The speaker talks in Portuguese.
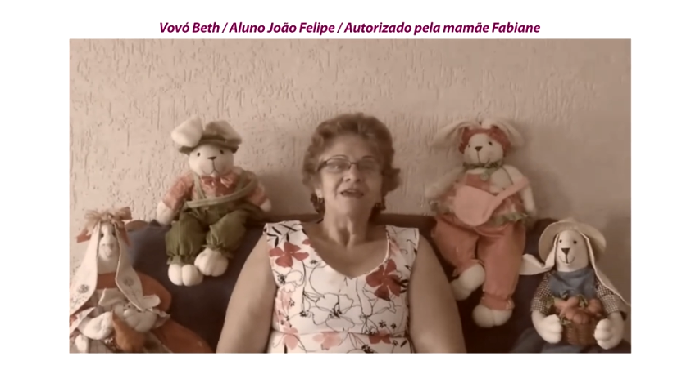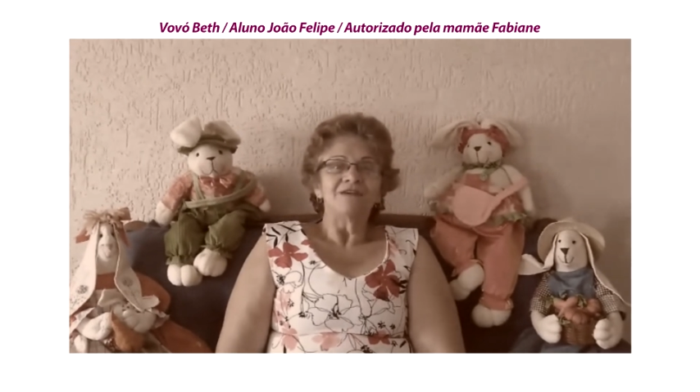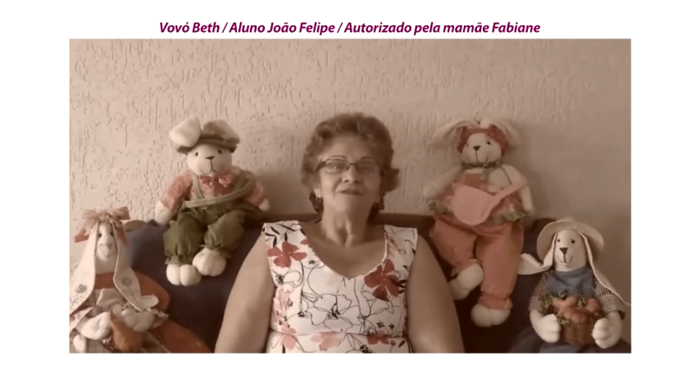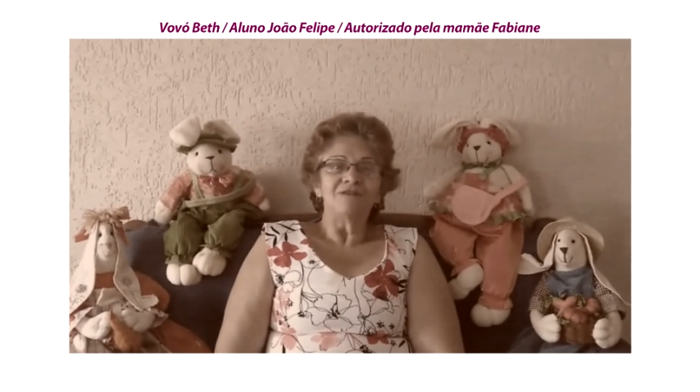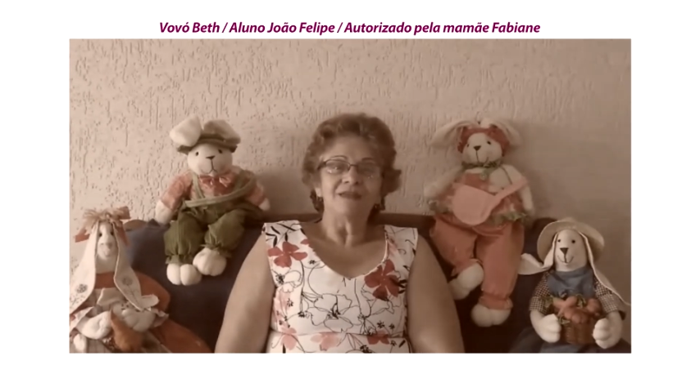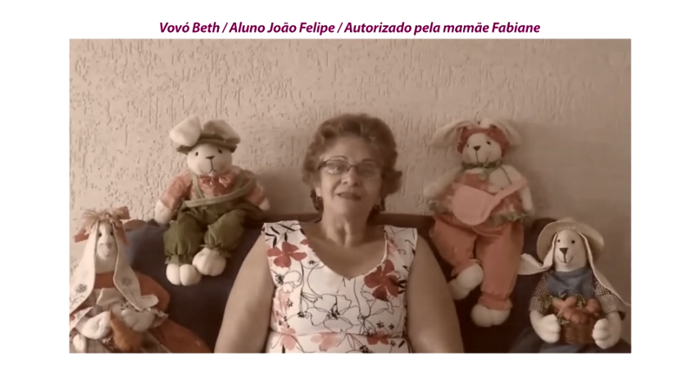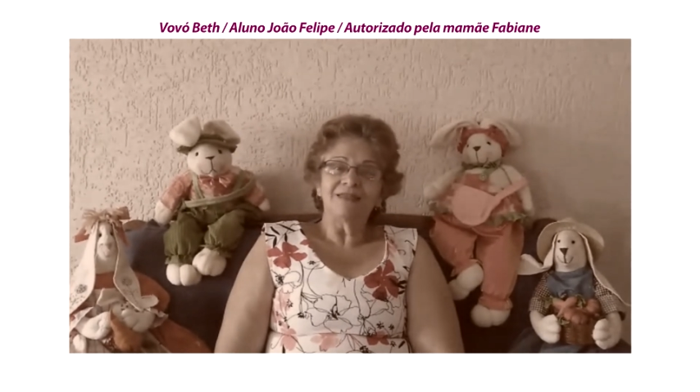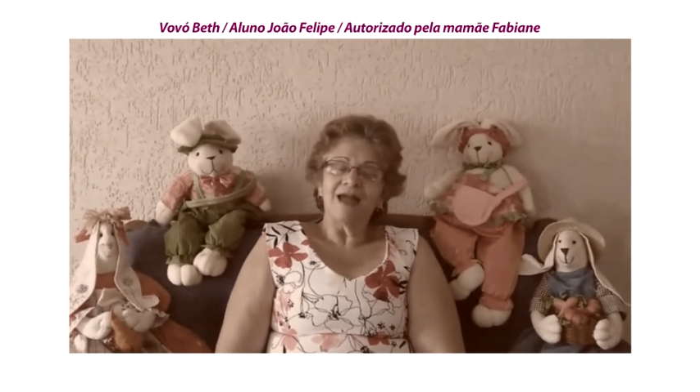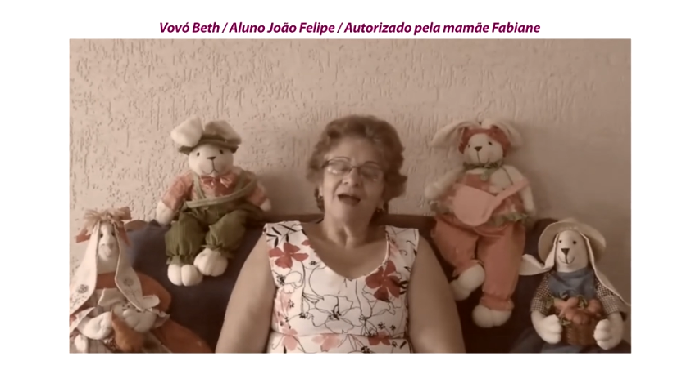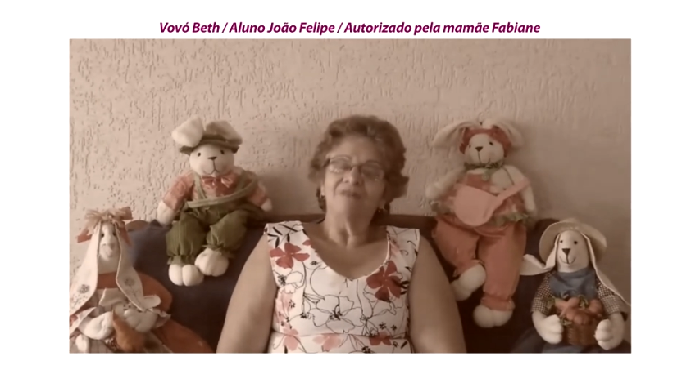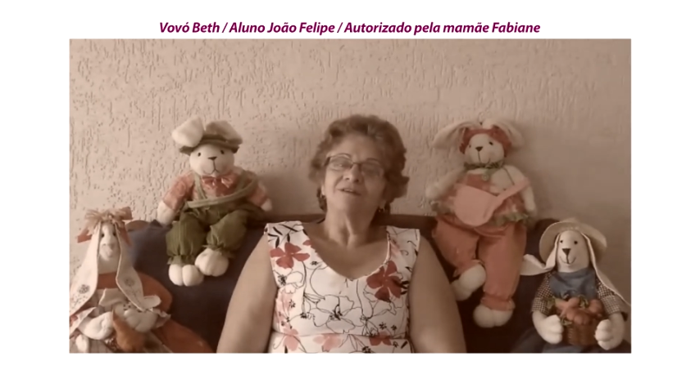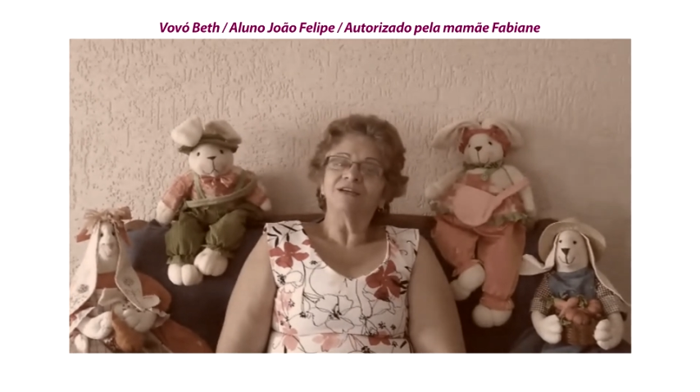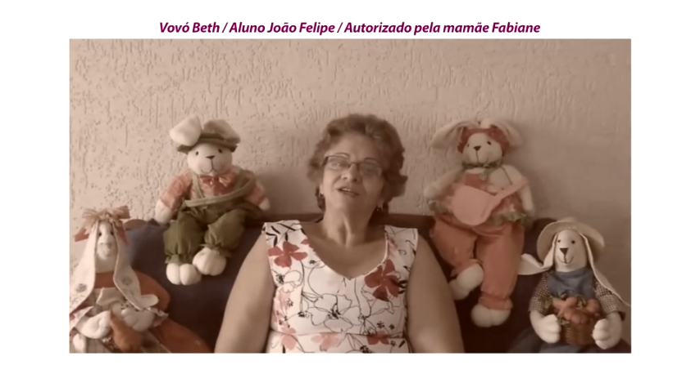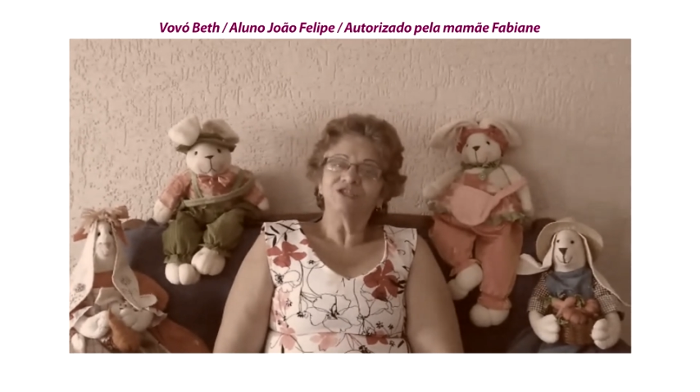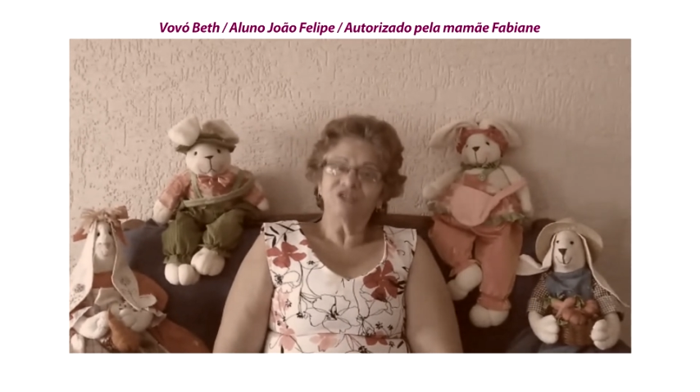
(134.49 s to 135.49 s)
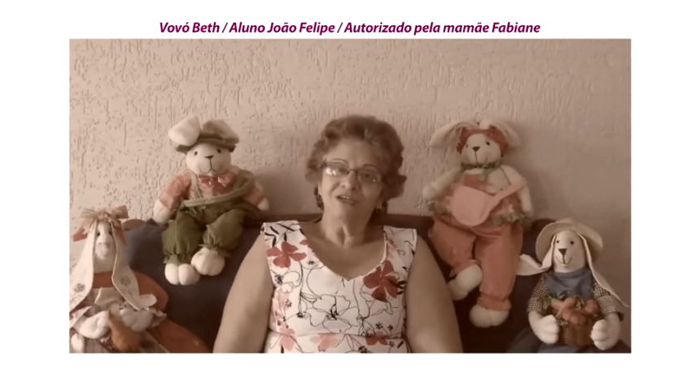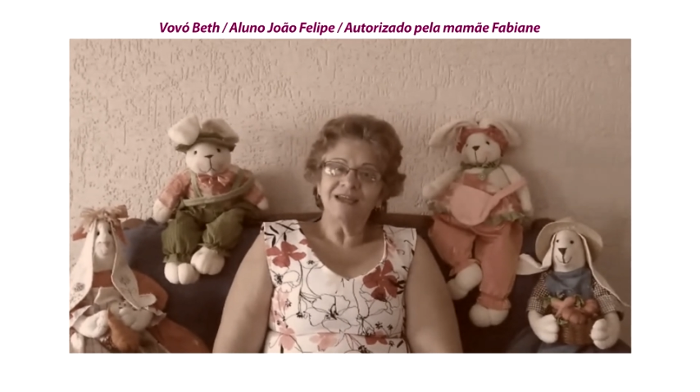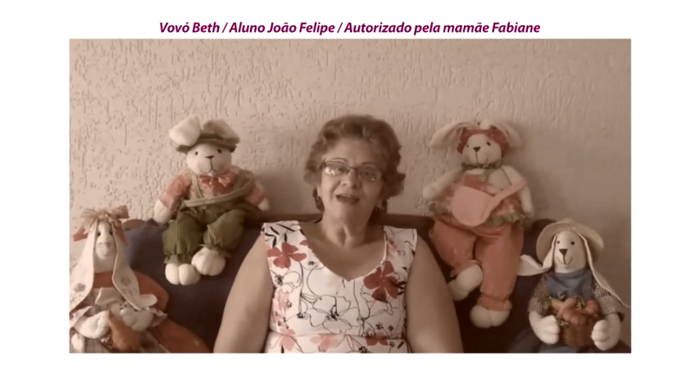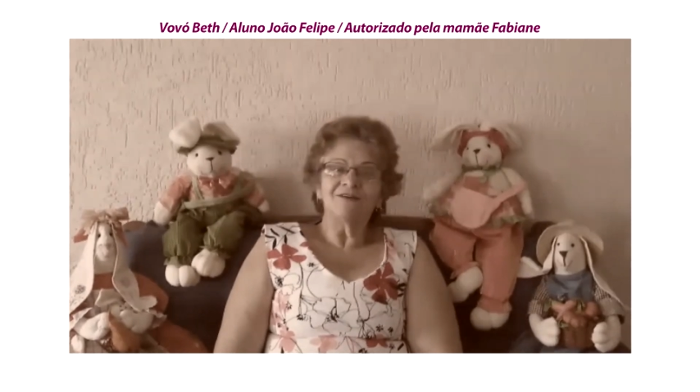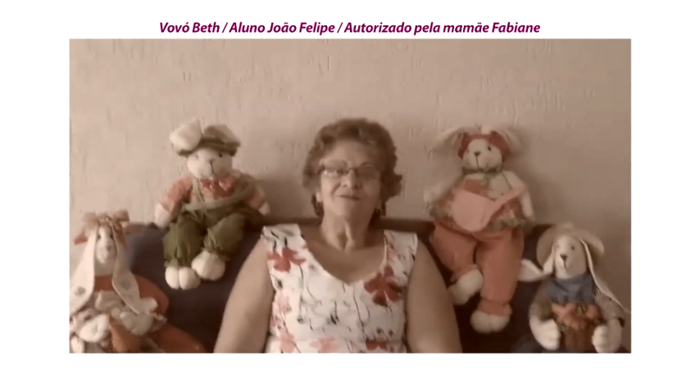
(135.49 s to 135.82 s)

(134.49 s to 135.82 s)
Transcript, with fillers: inventava. E tinha